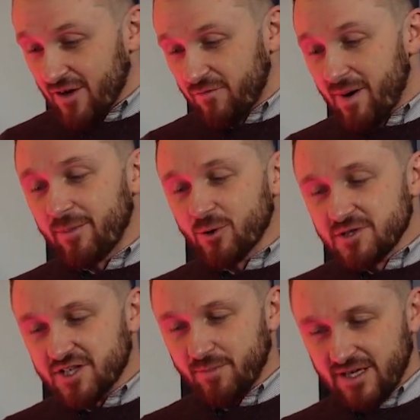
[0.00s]
В
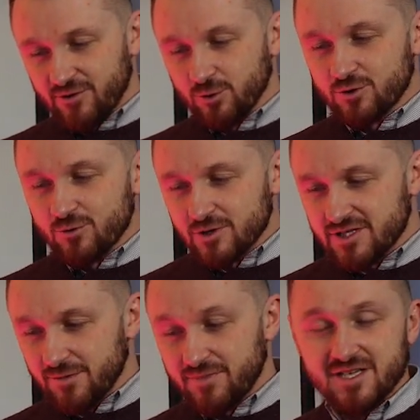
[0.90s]
Бобруйске проведут
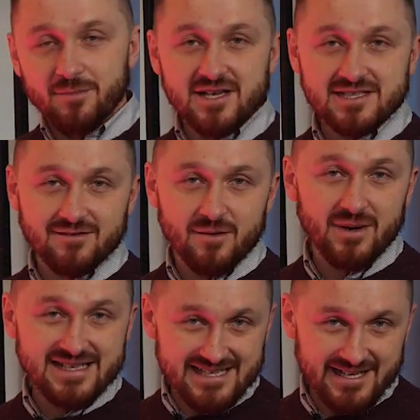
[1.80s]
курсы безопасного
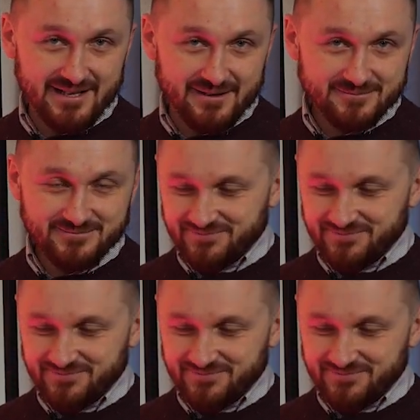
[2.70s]
падения.